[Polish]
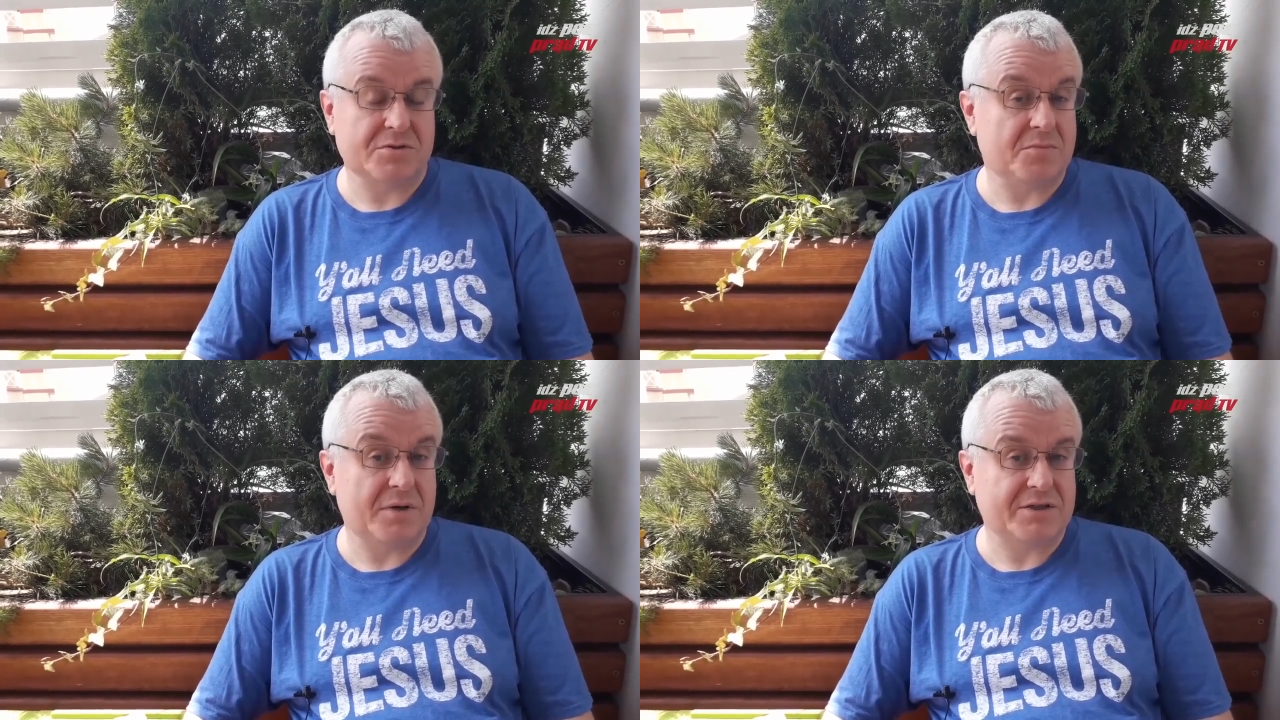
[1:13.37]

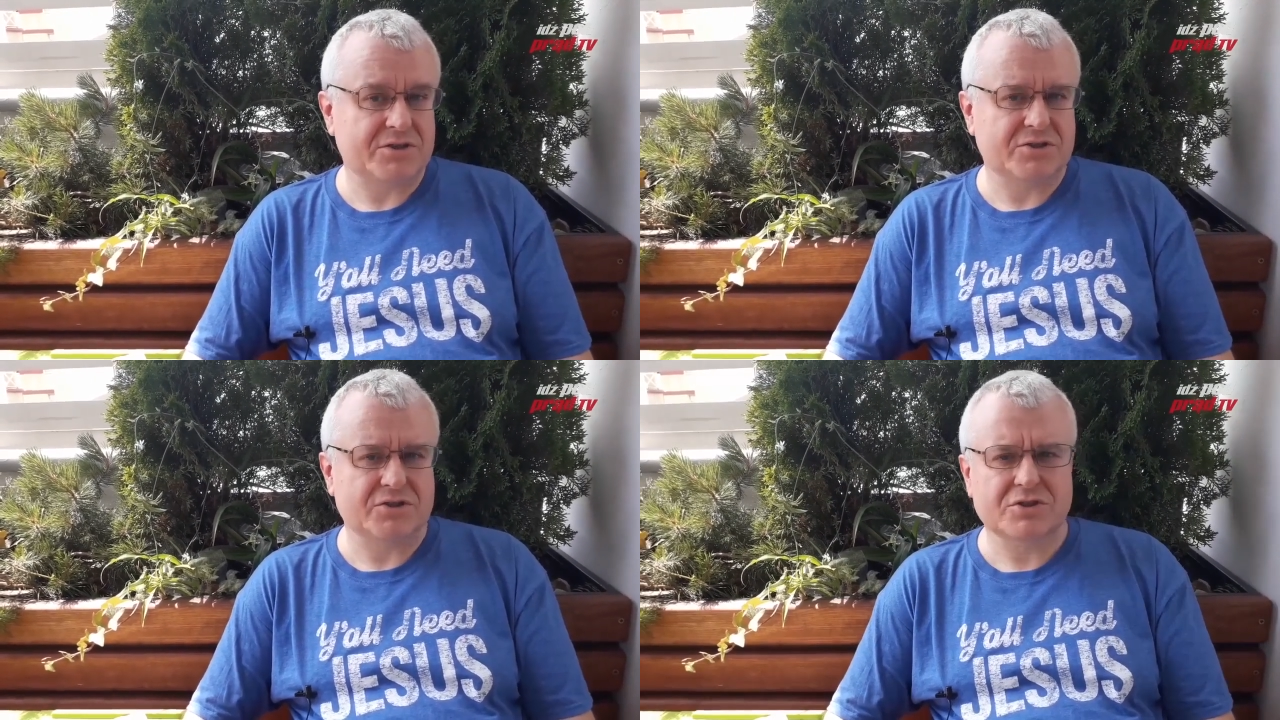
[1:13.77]

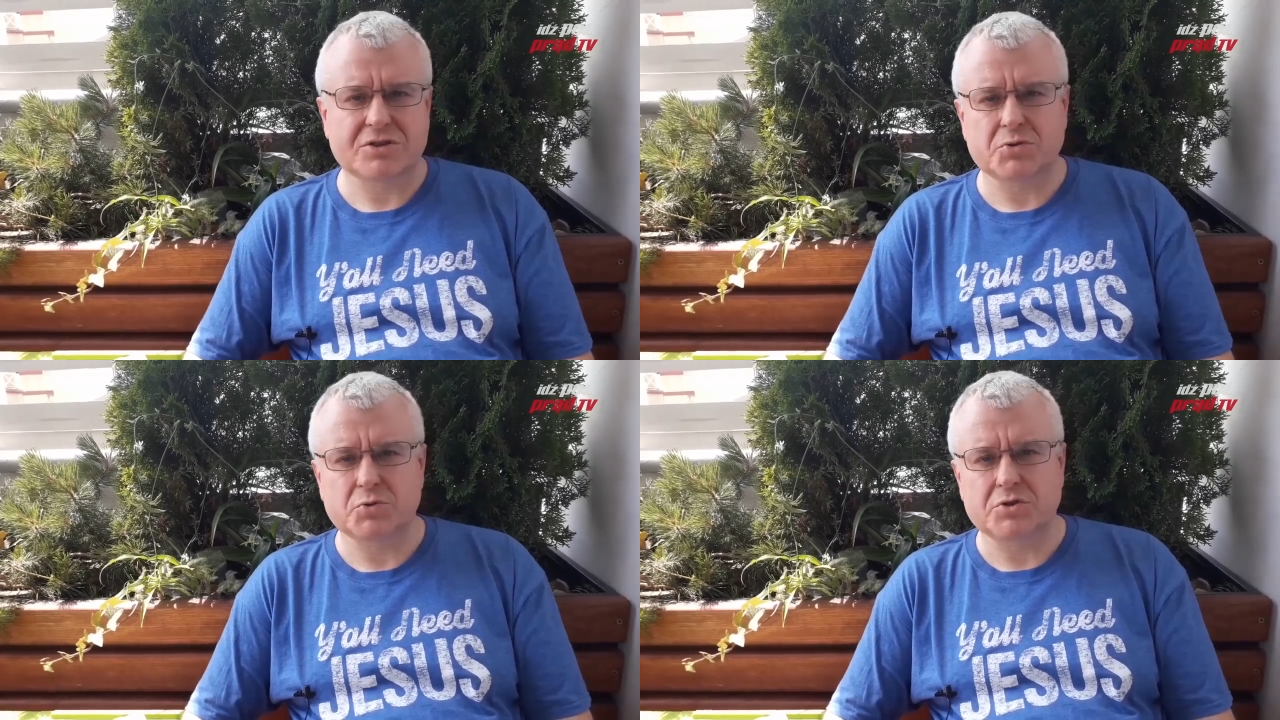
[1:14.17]

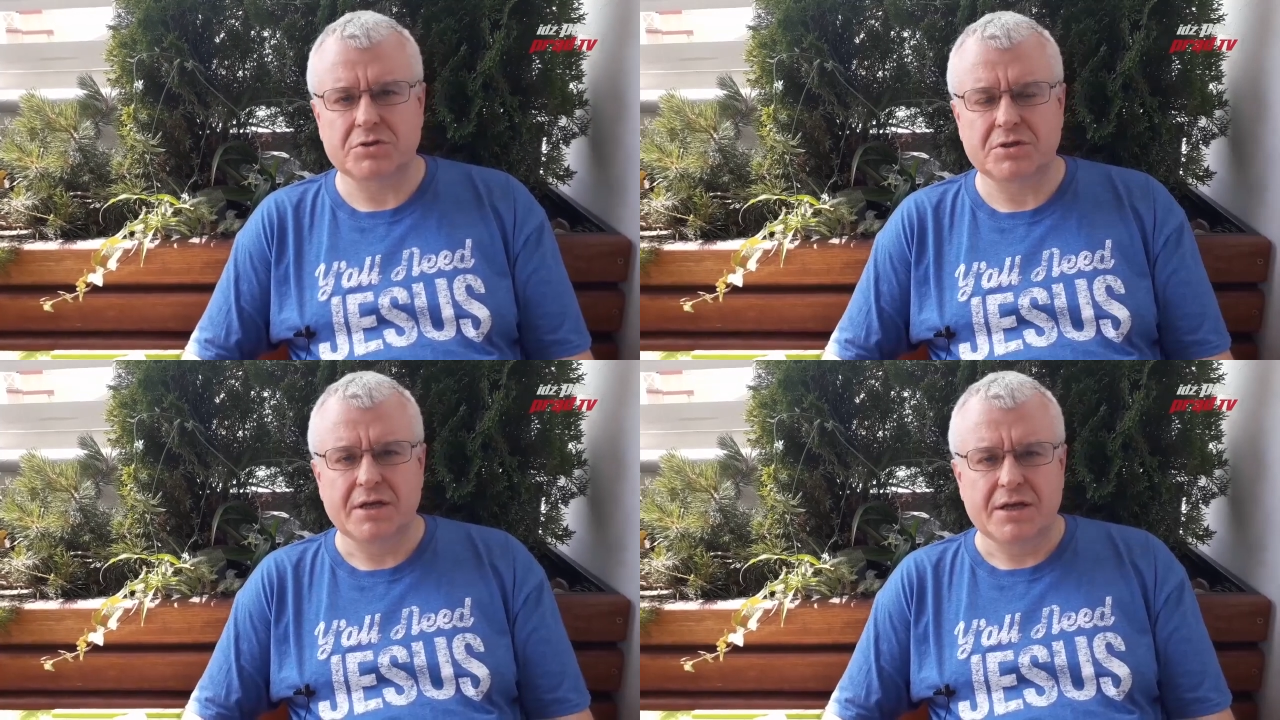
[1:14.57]
zobaczyć
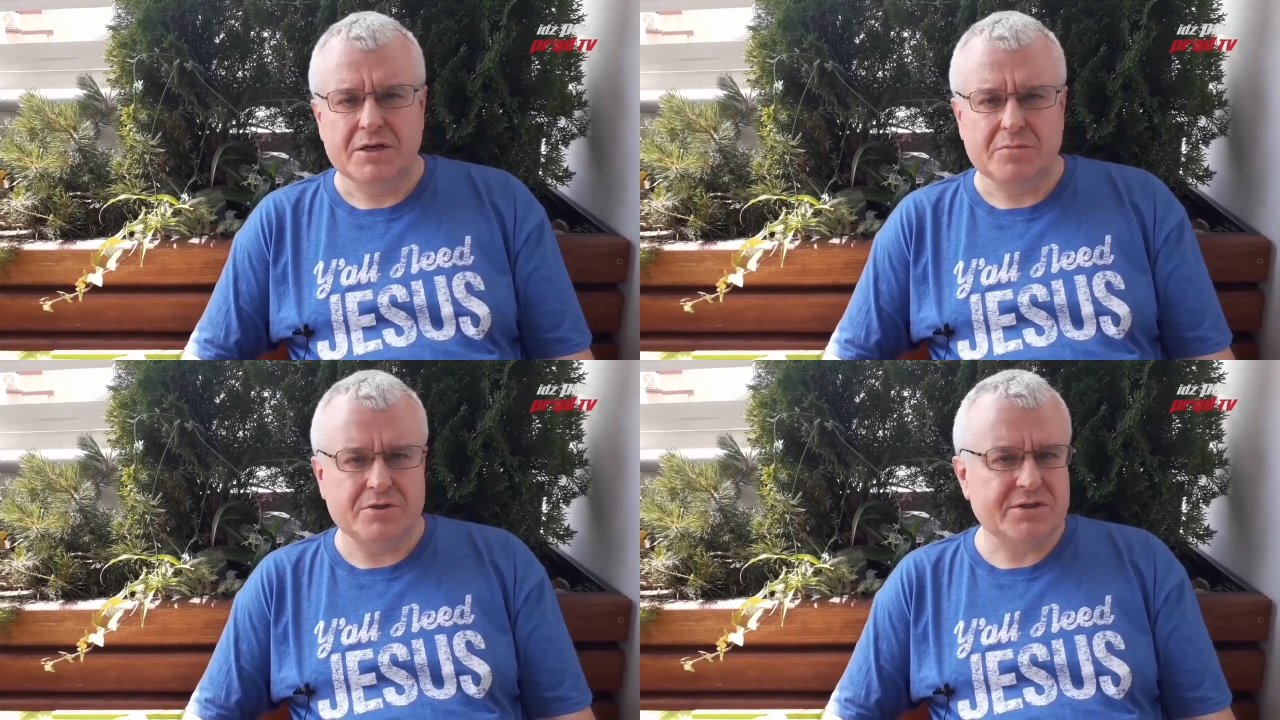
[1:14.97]
ludzi
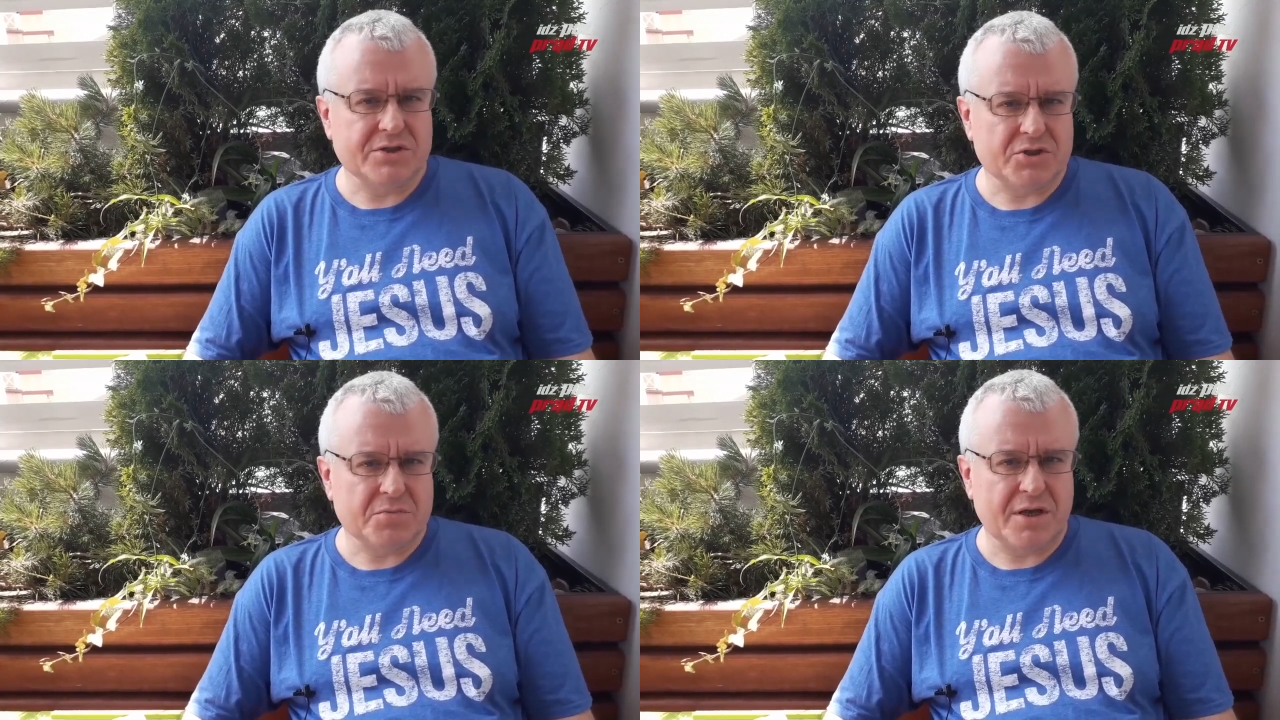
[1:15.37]

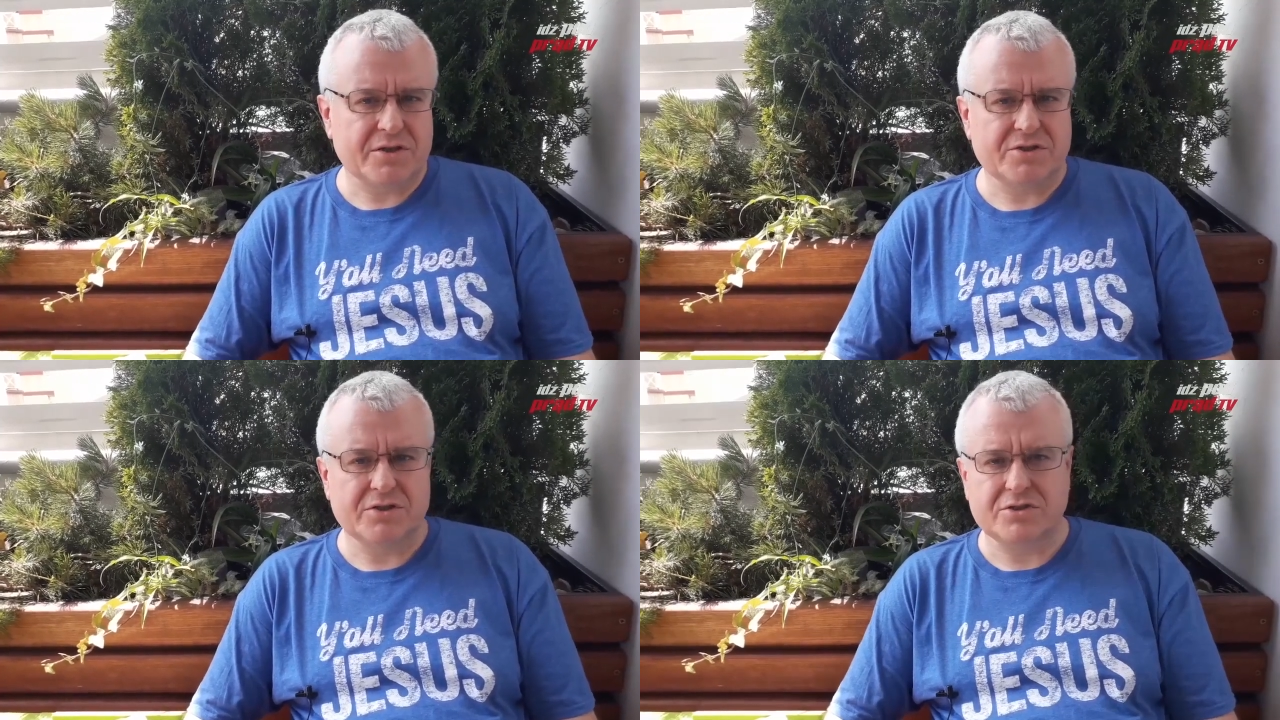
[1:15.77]
bliskich
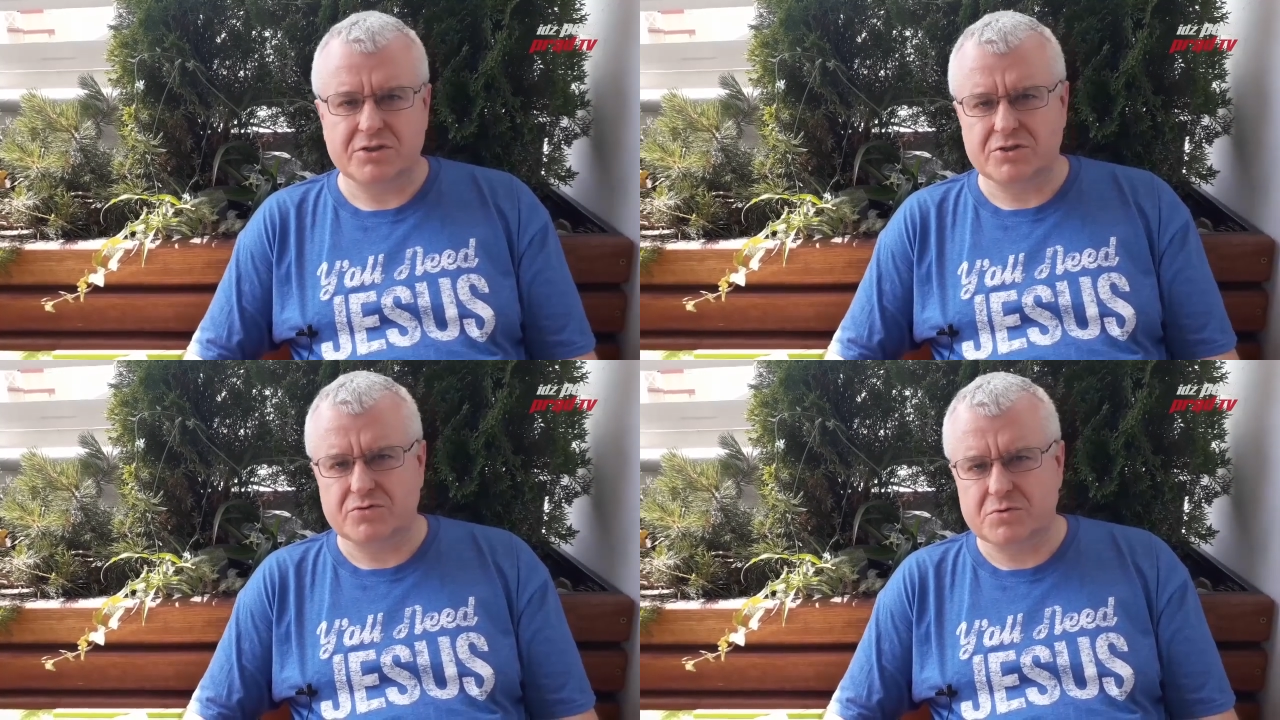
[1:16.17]
śmierci
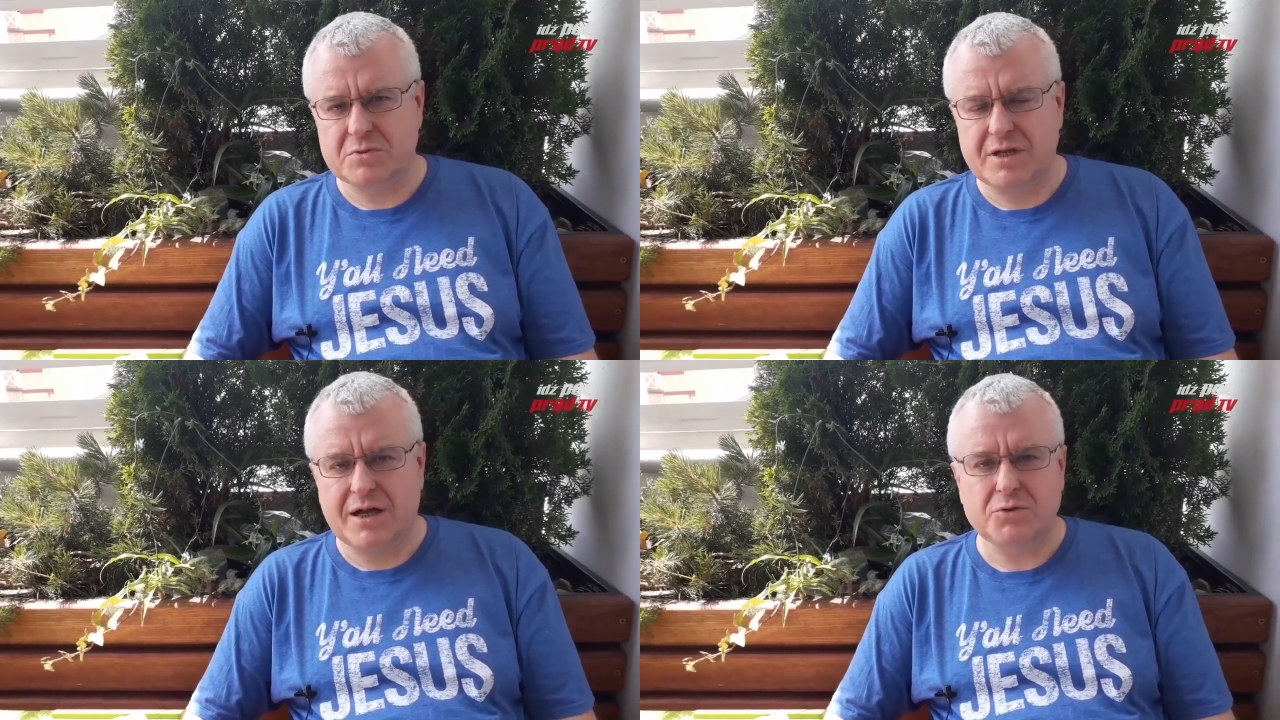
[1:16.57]
gdzieś w
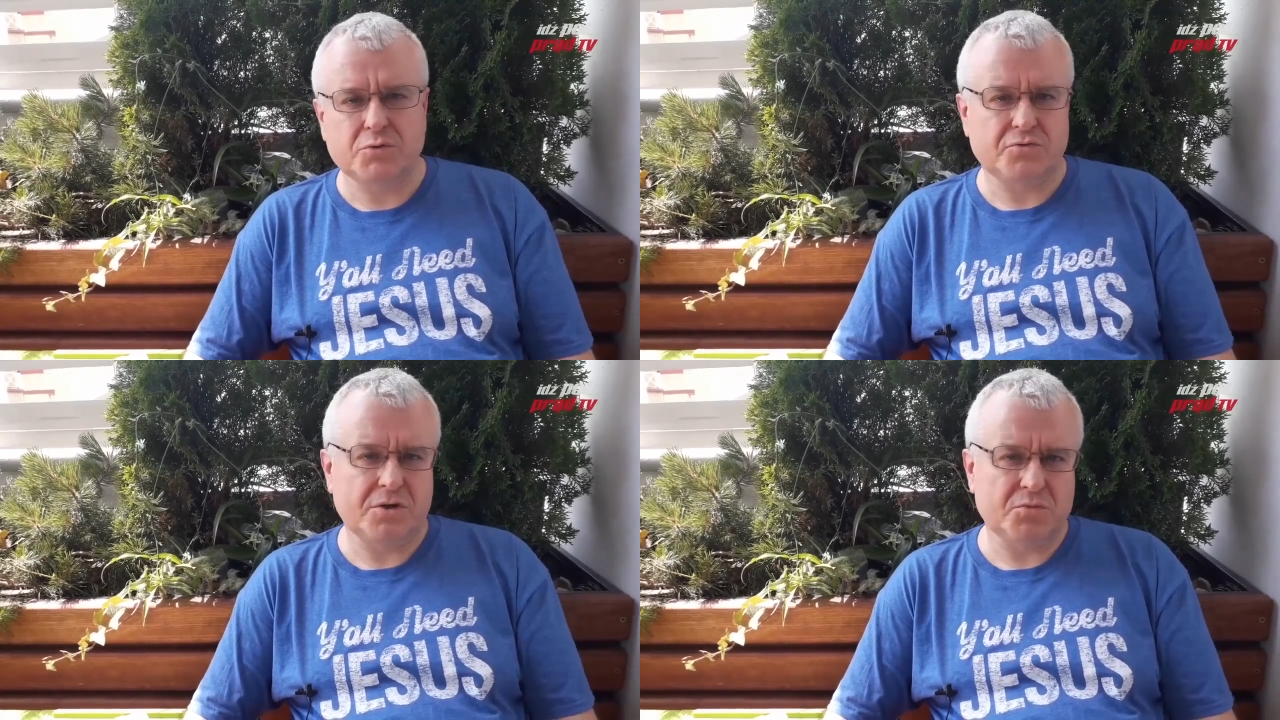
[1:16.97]
szpitalu,